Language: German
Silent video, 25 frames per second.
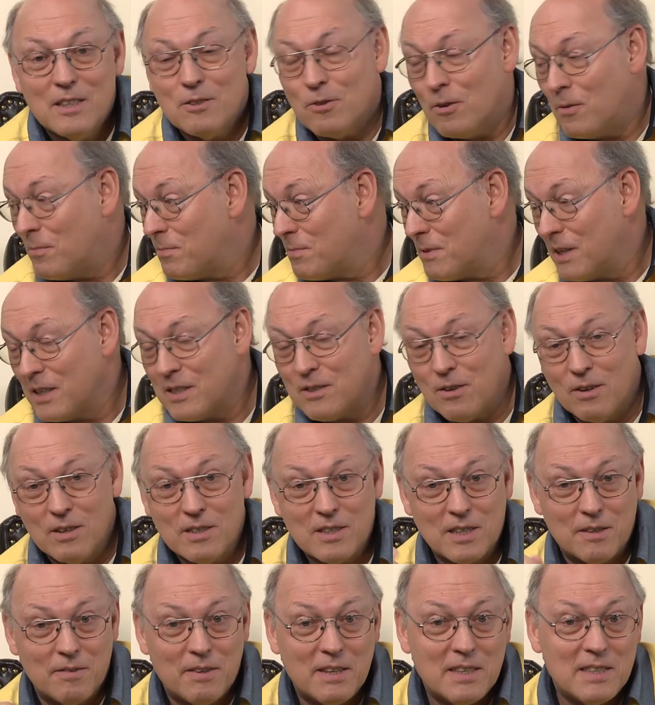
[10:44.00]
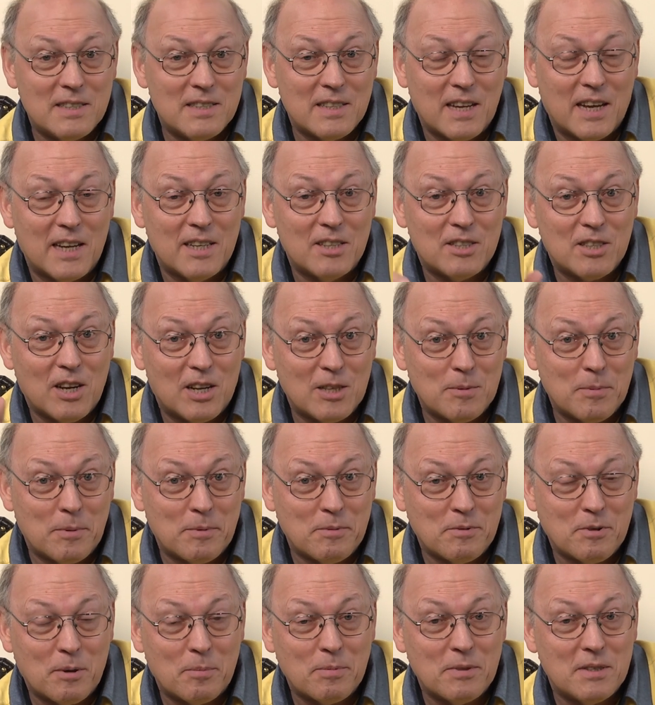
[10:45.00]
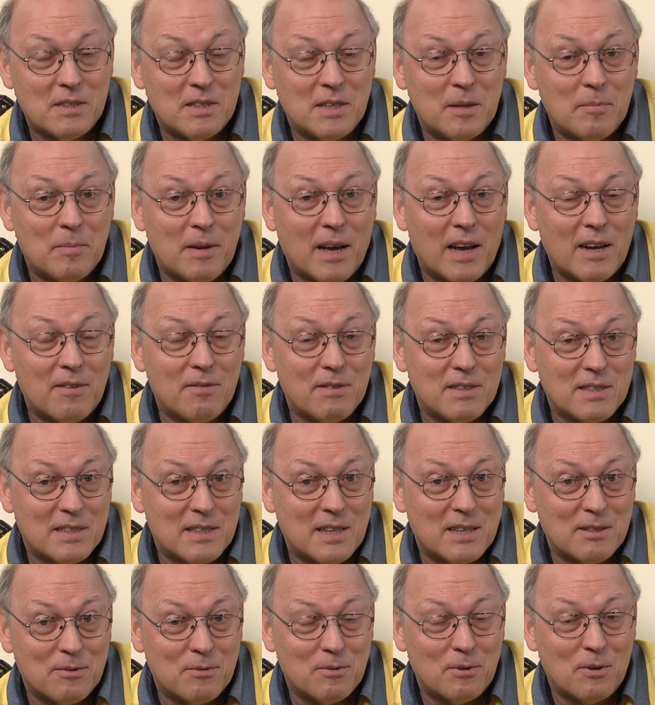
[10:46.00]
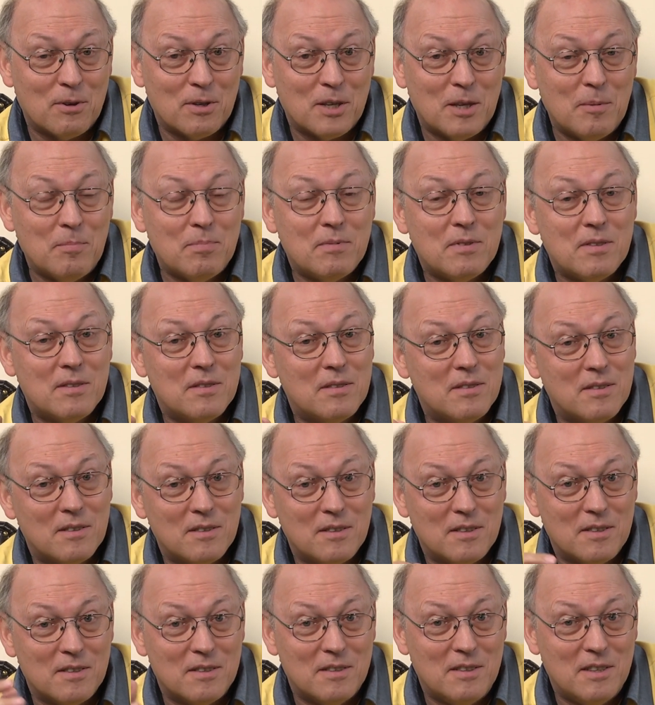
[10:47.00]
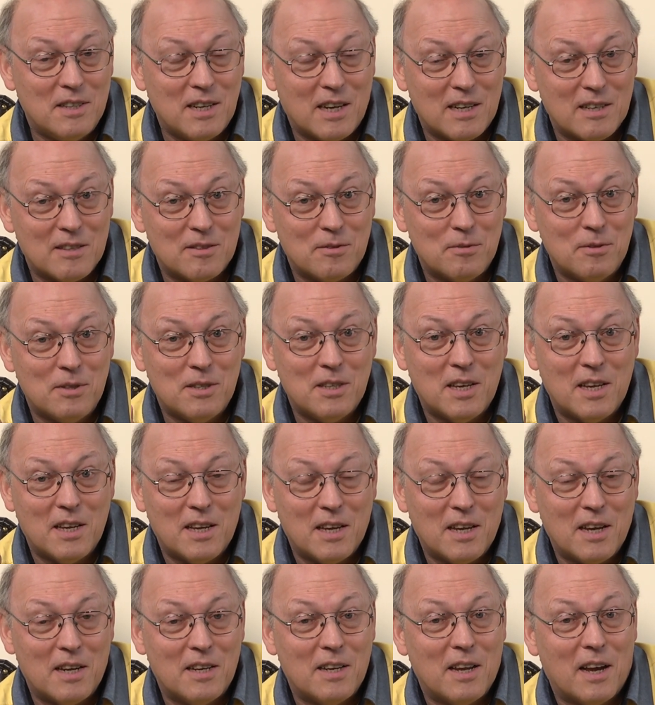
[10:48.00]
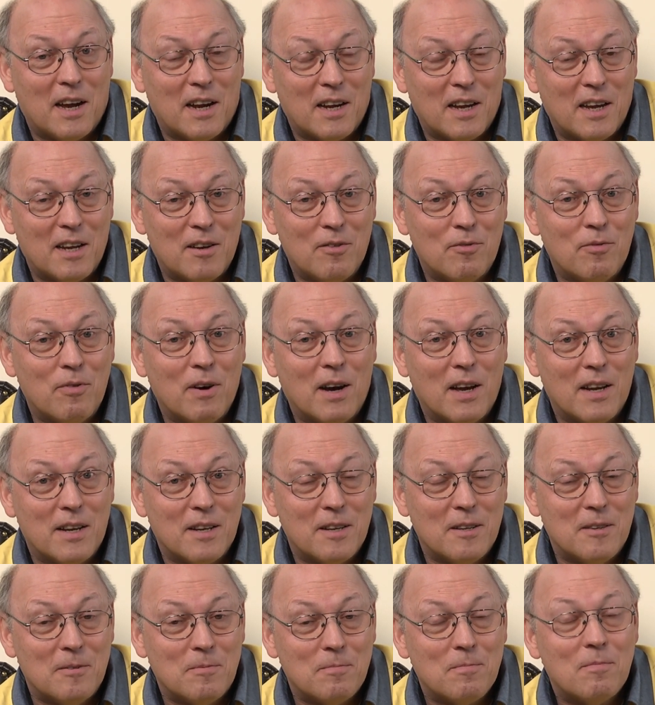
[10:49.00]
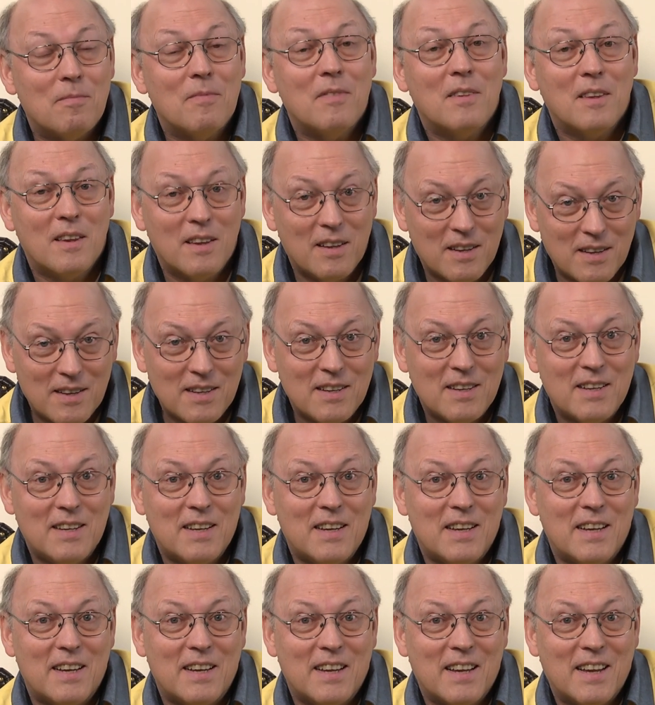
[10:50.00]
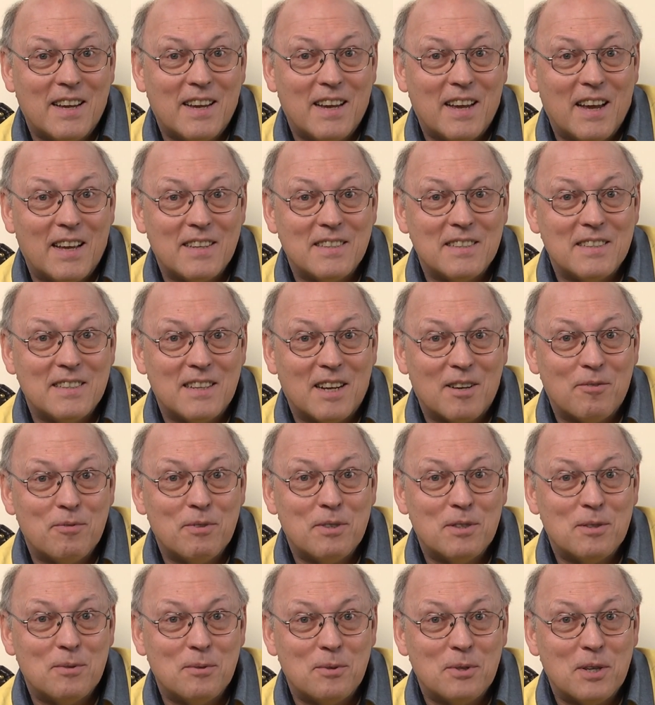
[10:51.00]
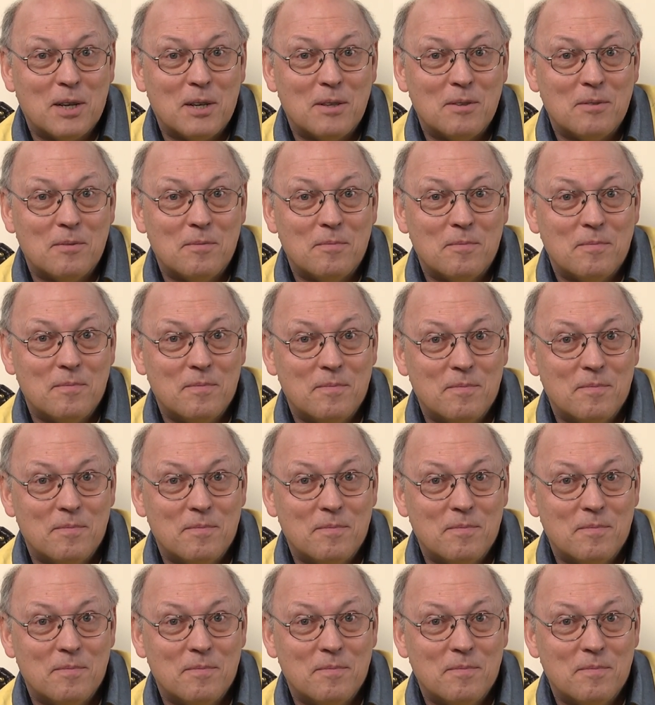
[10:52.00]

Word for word: So, das soll es gewesen sein. Schauen Sie mal im Shopsystem nach, was es da so noch gibt. Äh, nicht alles durchgängig, ein Jahrgängig vorhanden. Herzlichen Dank fürs Zuschauen.